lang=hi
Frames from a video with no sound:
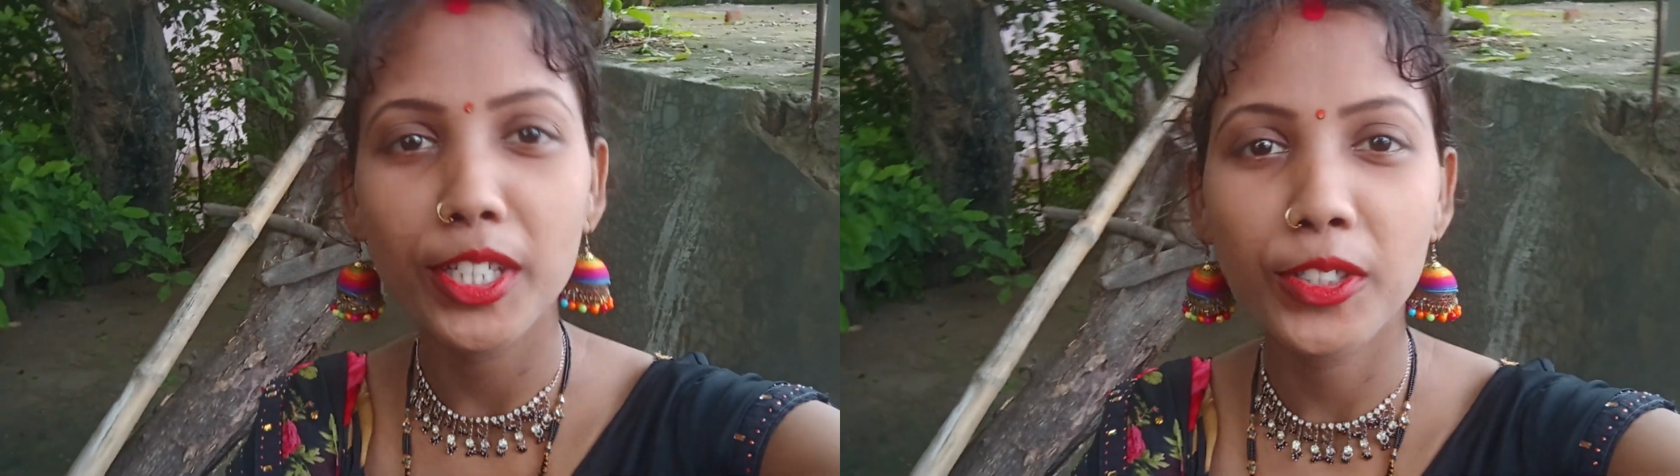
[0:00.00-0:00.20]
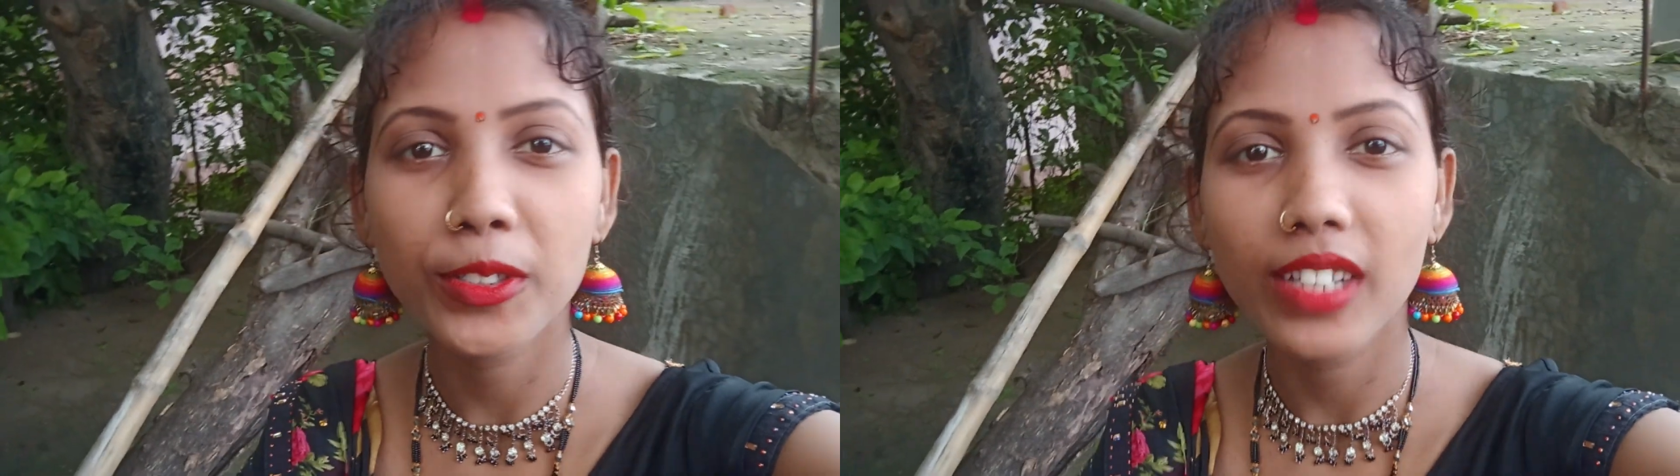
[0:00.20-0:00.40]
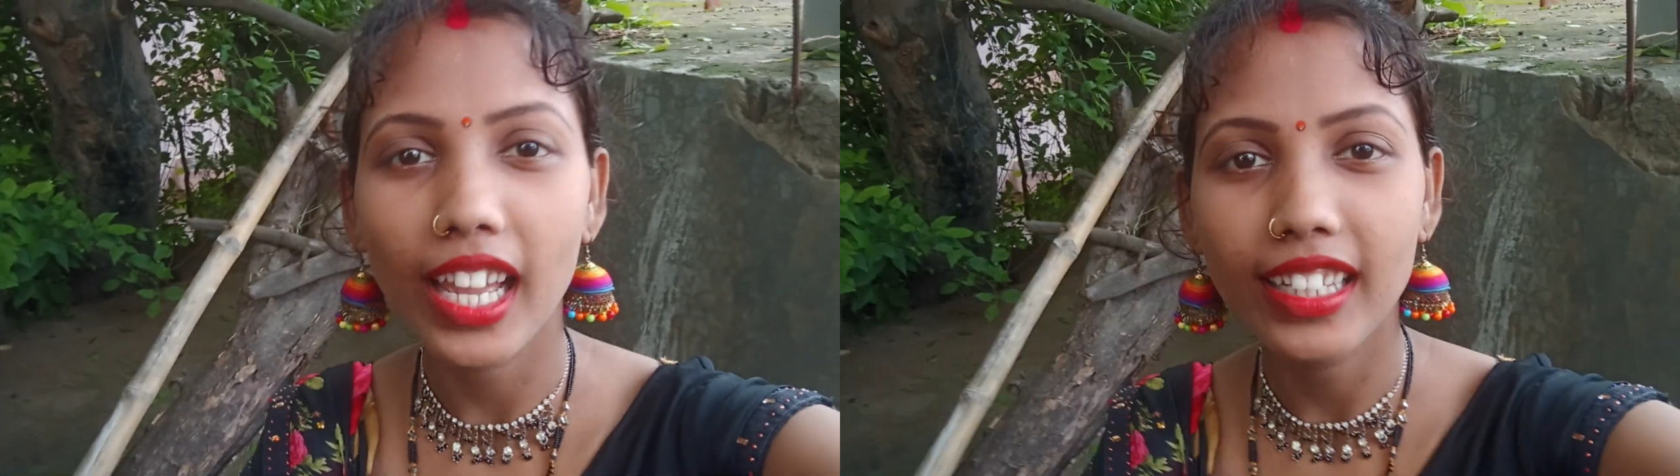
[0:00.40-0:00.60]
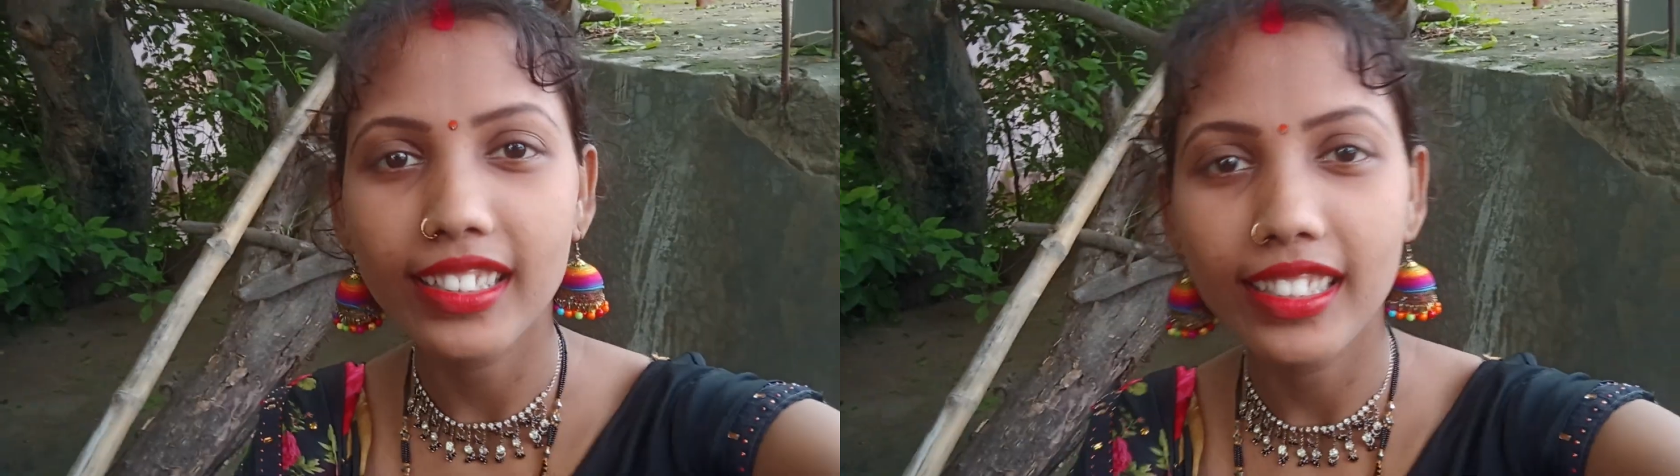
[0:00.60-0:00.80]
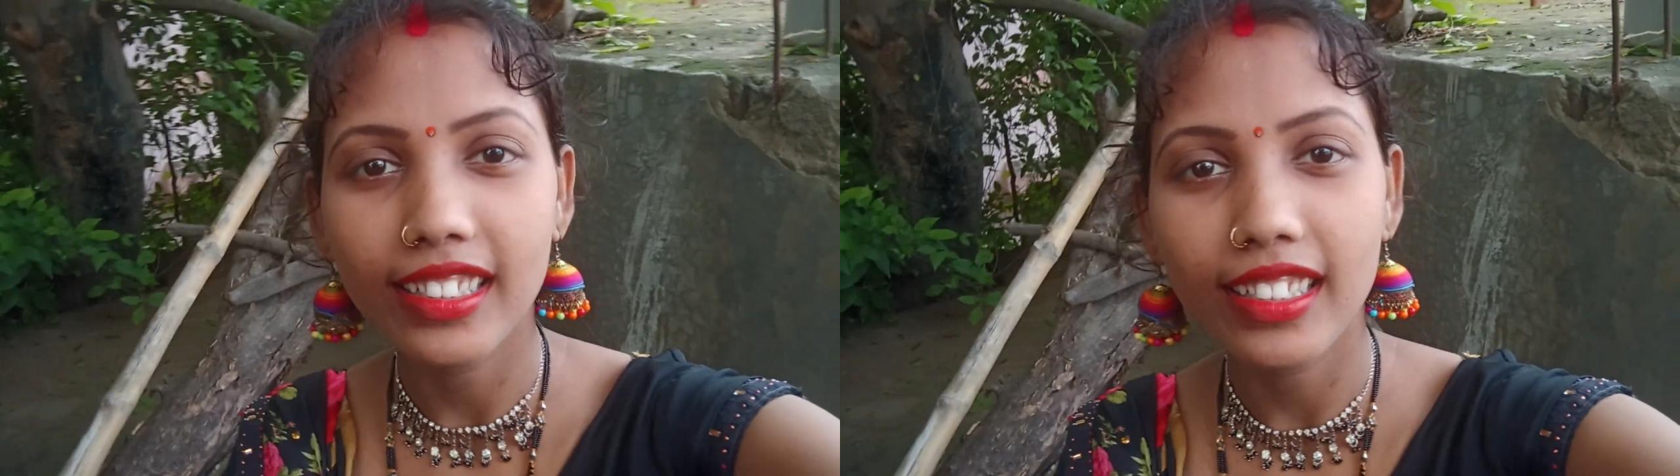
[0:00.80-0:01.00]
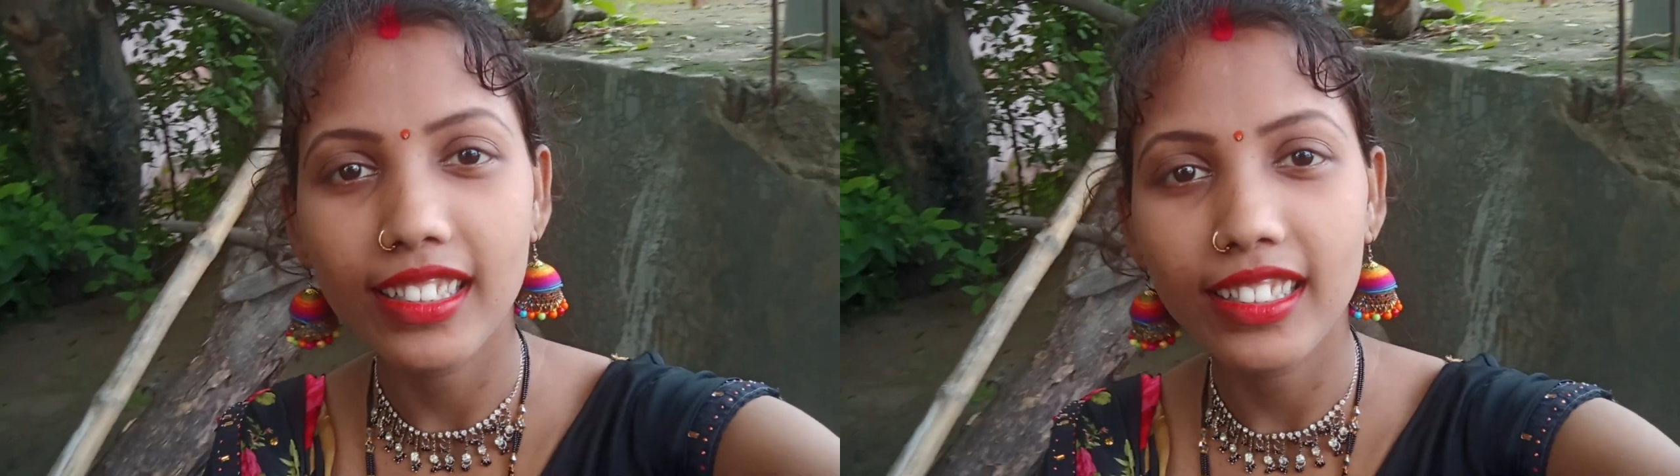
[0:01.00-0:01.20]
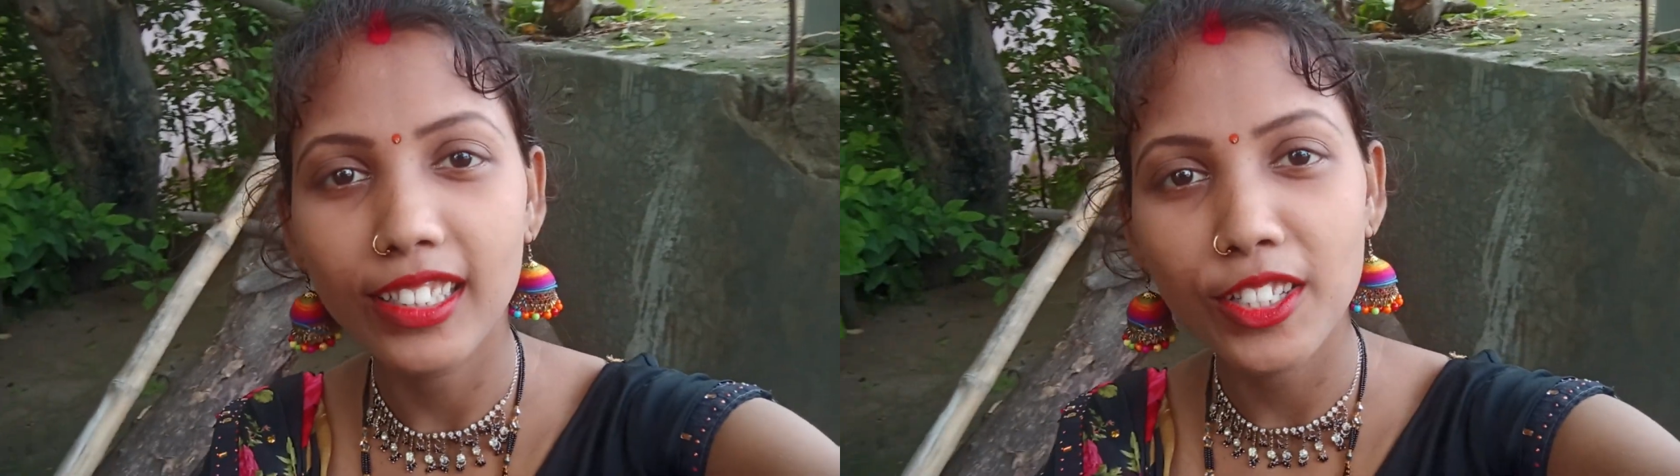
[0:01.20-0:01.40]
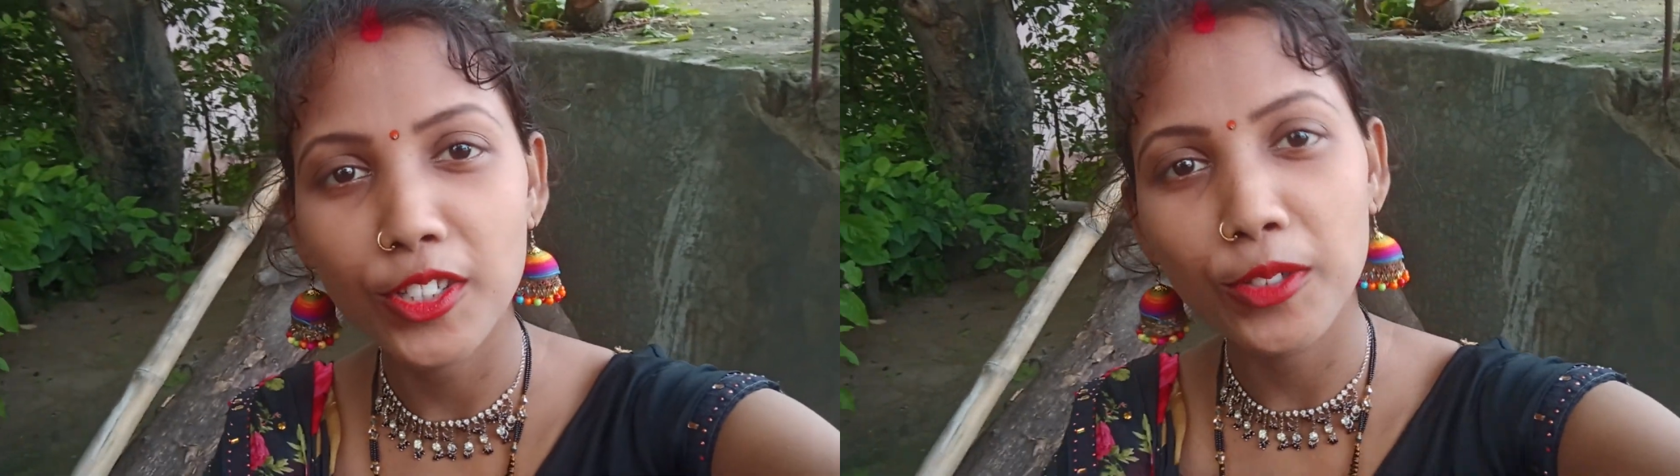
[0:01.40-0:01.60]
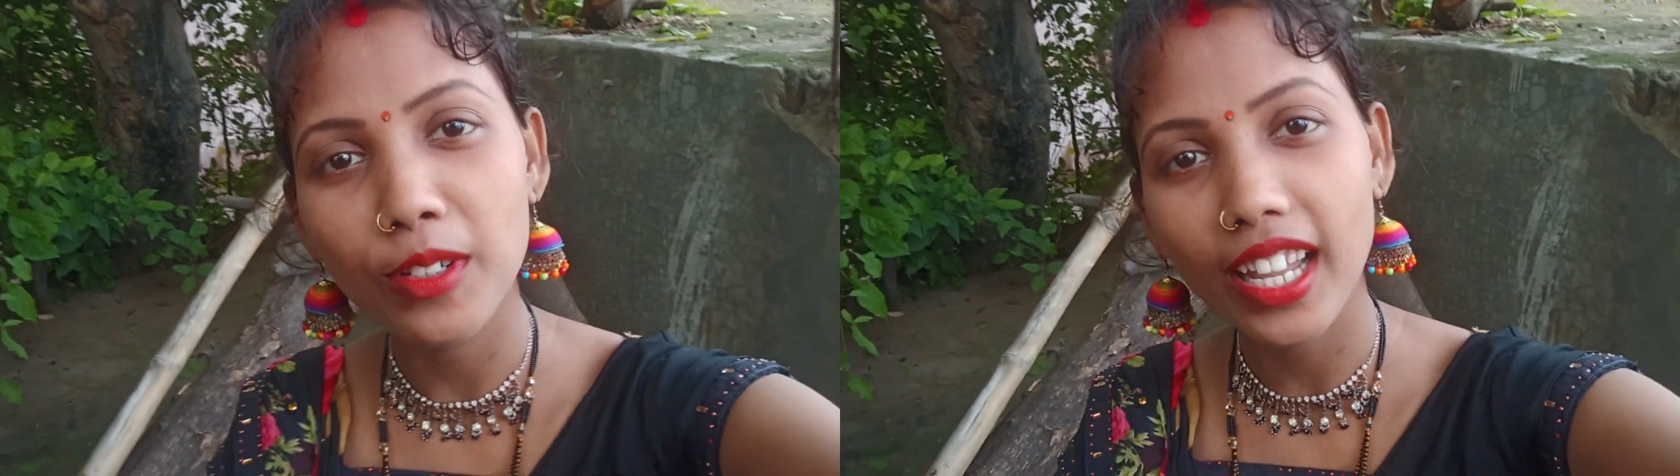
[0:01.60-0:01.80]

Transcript: वीडियो को लाइक नहीं करते हैं ज़रूर